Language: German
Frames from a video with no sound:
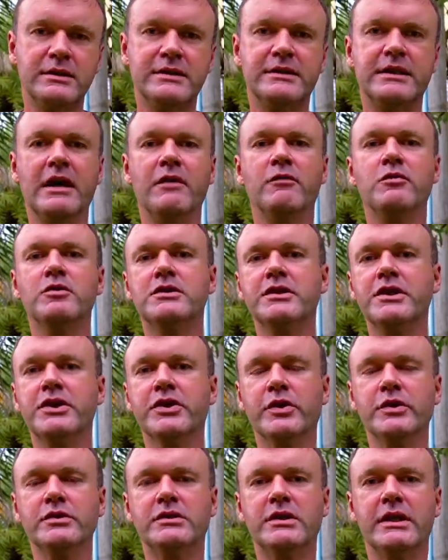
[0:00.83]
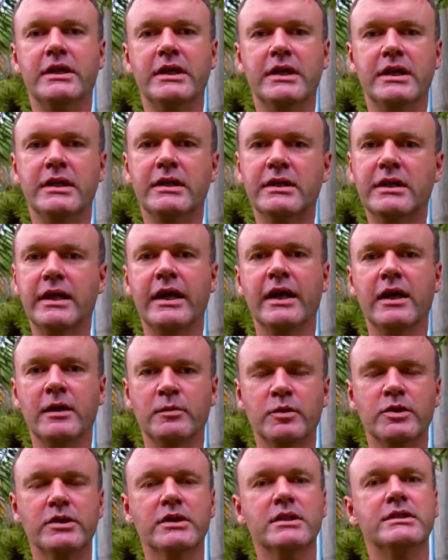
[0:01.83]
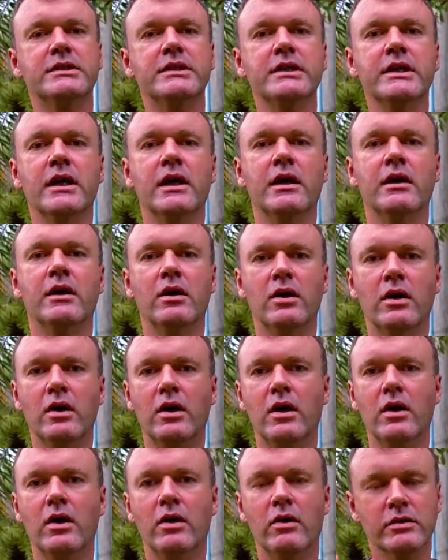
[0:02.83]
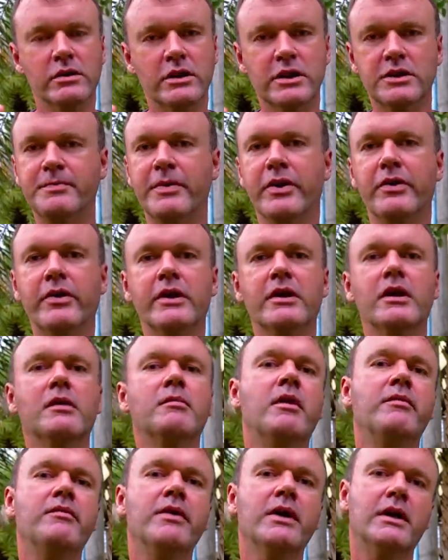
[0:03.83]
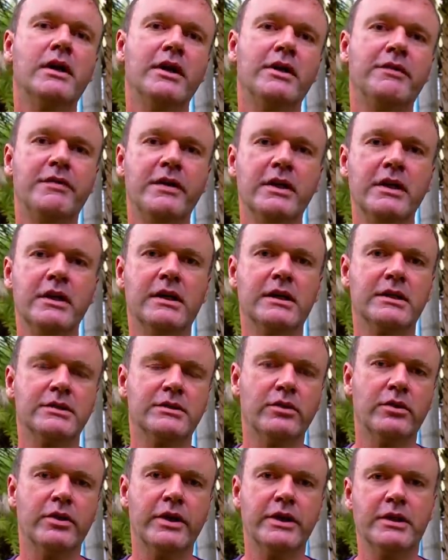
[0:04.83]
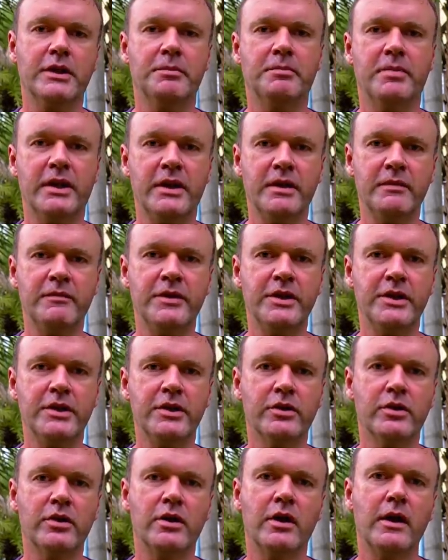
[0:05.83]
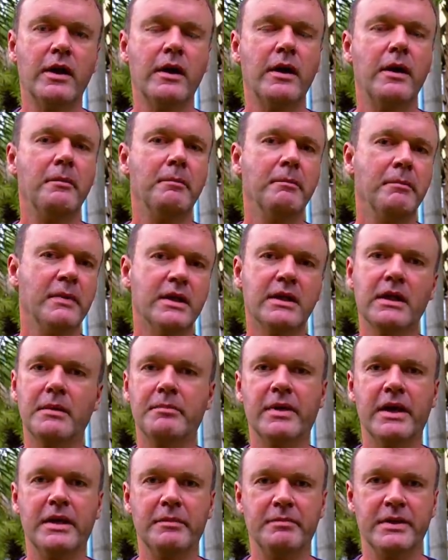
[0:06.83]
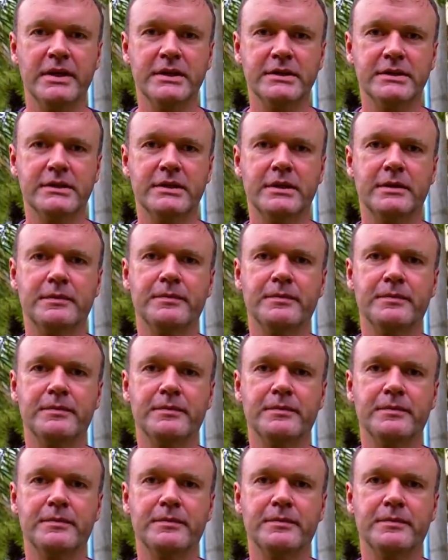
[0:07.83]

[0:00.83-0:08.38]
Servus, ich grüße dich, der Helmut ist hier und das bedeutet mir wirklich viel, dass du heute bei dem Video mit dabei bist.